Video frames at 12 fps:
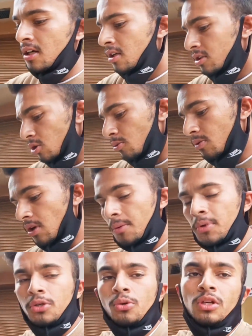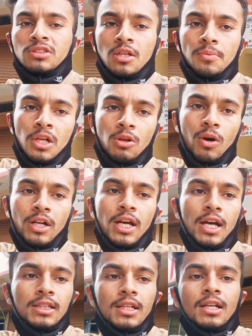तो अभी क्यू एस की निकलवाना आए
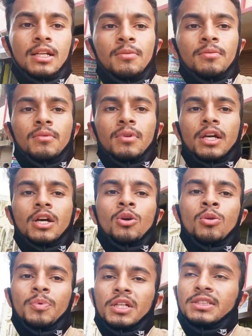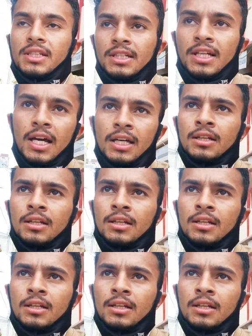थे लेकिन अकाउंट में पैसे ही नहीं आए